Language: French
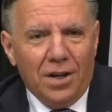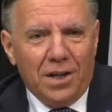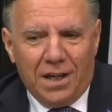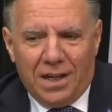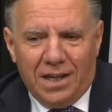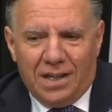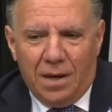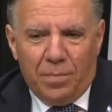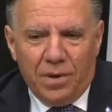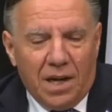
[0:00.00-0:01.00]

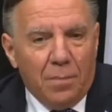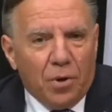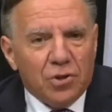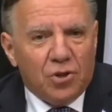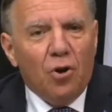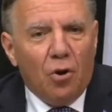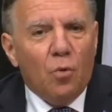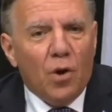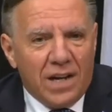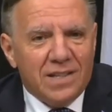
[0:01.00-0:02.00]
qui n'est pas, selon
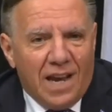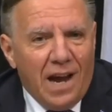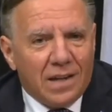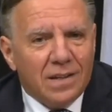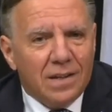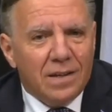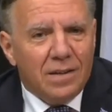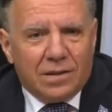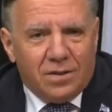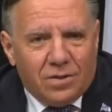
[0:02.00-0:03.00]
moi, exacte?
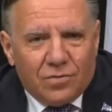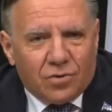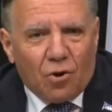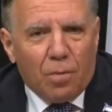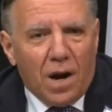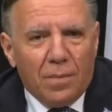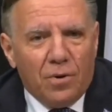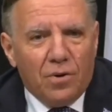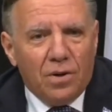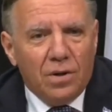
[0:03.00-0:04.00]
Je ne comprends
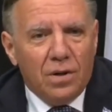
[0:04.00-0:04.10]
pas.